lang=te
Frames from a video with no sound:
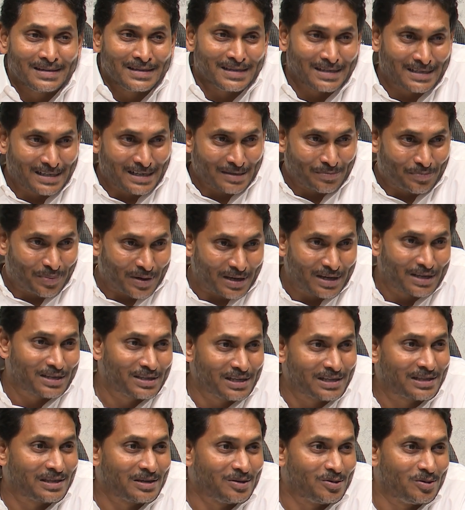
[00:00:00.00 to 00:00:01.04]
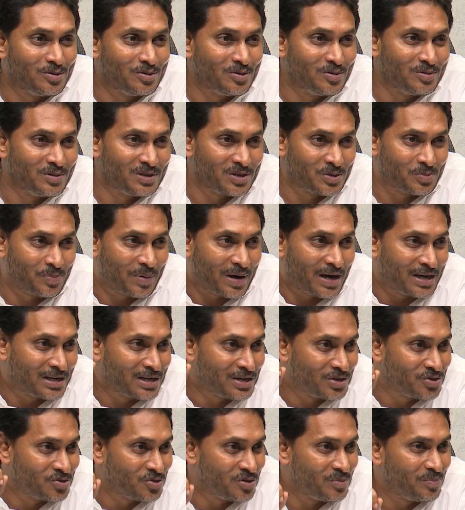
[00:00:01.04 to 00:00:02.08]
ఎట్టి పరిస్థితుల్లోనూ దిస్ పార్టీ
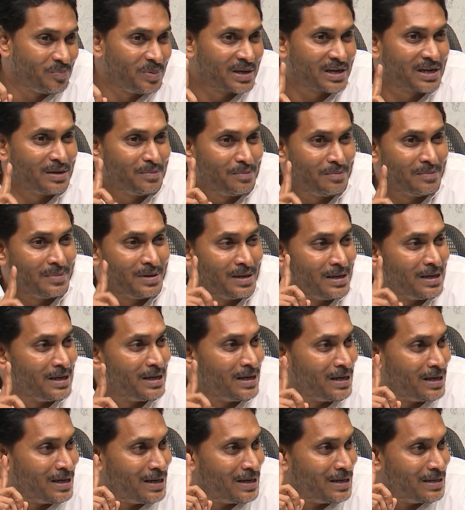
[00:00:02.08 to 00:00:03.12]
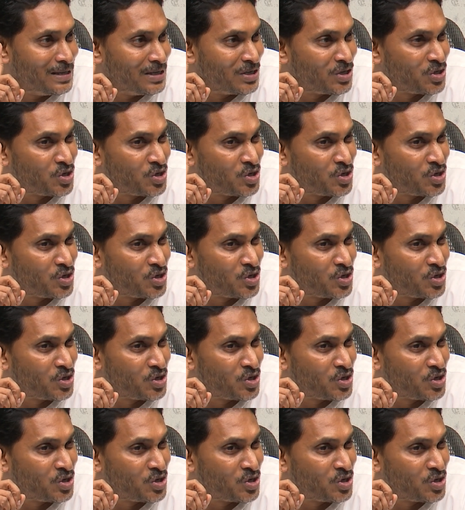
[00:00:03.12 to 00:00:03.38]
షుడ్ బికమ్ ది